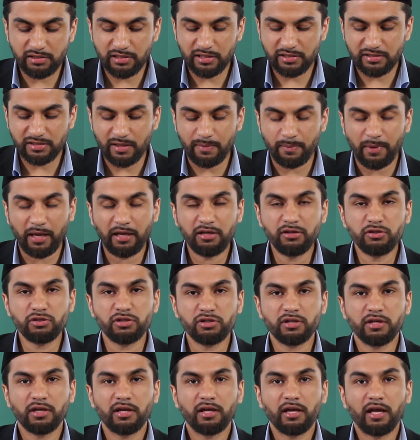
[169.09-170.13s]
dass der Mensch
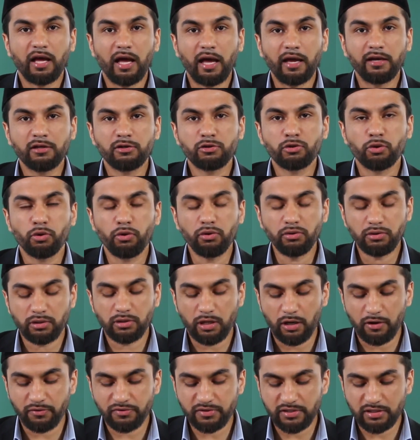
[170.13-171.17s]
einen Tod
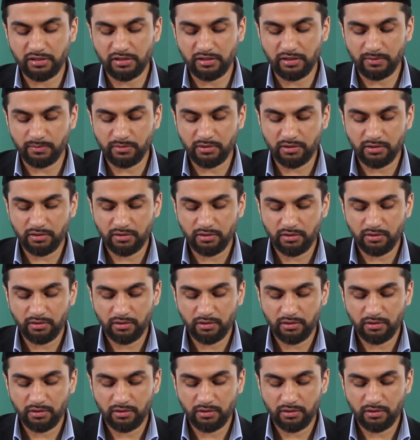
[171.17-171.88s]
auf sich nimmt.